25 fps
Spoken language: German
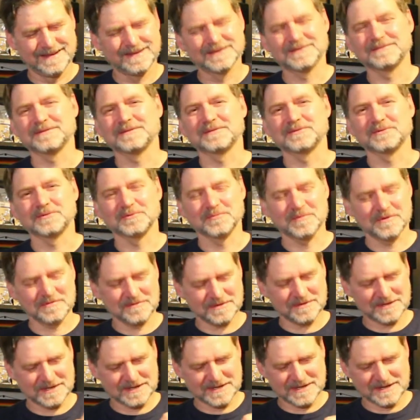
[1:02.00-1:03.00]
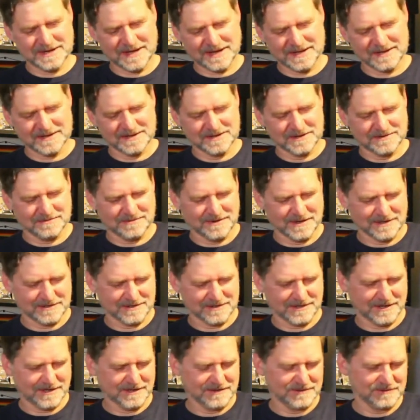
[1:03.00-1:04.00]
Ich versuche immer wieder den Deckel in die
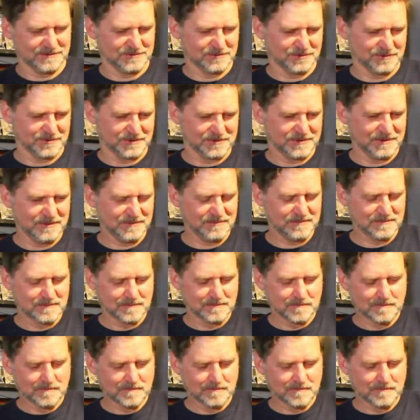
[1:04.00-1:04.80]
Flasche reinzudrücken. Ne?